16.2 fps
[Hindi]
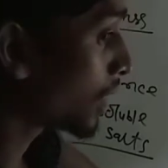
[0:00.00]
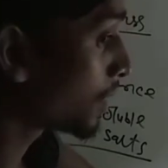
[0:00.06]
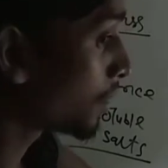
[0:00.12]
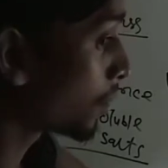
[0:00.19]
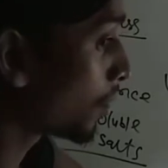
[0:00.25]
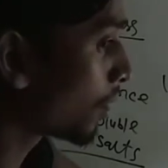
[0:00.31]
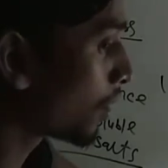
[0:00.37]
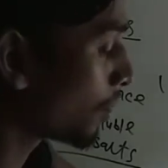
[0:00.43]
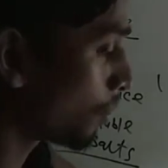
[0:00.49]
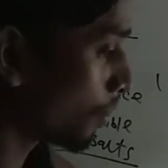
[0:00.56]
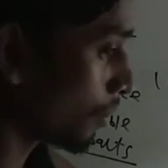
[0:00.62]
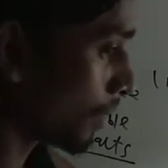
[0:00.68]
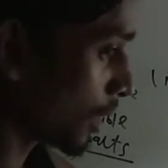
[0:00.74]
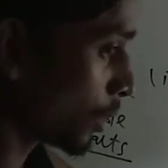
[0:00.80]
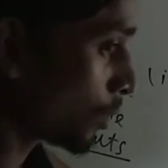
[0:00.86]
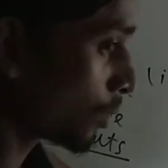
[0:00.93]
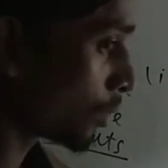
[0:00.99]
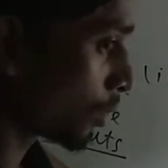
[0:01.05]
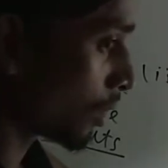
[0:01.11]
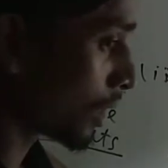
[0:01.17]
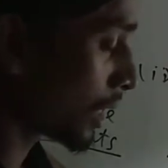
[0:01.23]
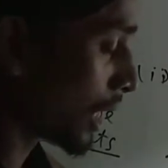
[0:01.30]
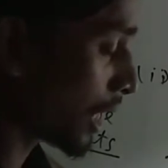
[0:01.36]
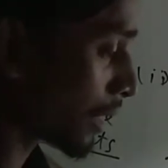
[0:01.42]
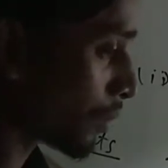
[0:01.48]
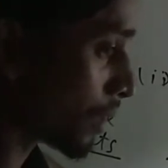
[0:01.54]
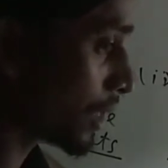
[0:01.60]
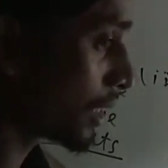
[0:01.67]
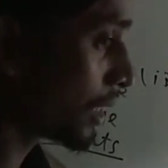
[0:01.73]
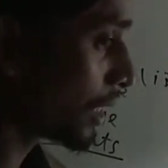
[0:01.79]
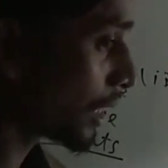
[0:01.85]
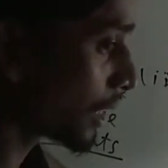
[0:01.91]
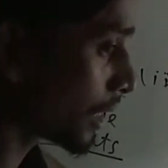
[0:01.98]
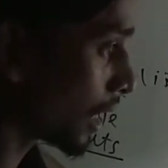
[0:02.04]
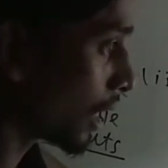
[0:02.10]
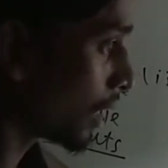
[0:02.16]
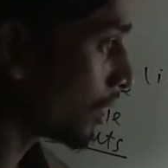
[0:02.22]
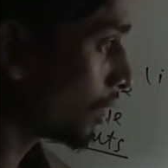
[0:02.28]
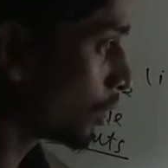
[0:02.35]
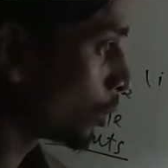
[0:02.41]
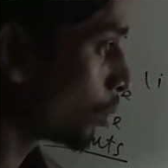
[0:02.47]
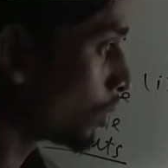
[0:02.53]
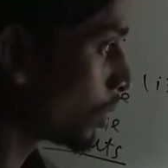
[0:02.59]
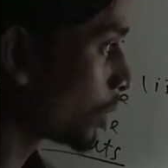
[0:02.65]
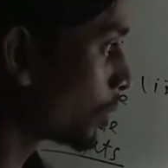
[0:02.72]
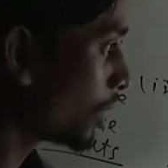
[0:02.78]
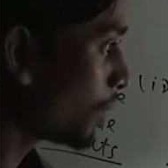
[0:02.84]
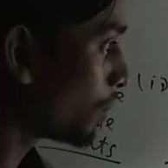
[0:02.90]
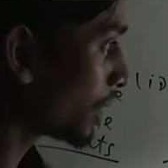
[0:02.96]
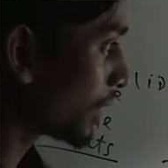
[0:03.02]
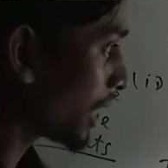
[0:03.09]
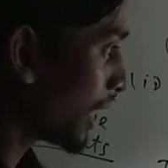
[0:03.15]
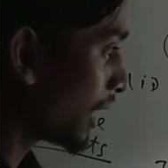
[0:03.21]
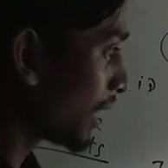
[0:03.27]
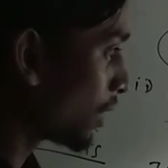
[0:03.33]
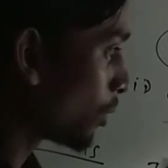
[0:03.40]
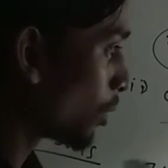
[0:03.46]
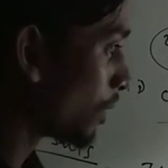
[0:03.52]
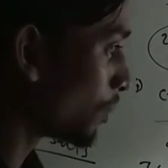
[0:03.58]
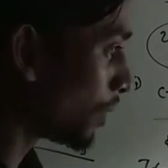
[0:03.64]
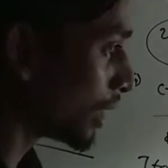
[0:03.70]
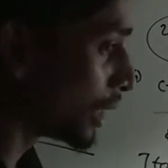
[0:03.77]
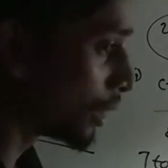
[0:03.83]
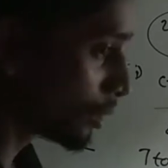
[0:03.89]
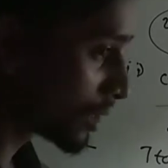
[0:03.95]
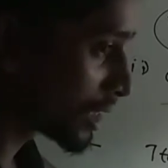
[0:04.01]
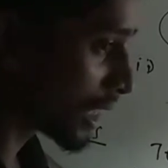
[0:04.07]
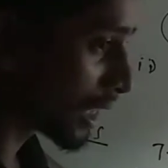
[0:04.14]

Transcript: से तुमको मान लो दुकानदार के पास लेने गया तुमको थोड़े पता है कौन पानी यूज किया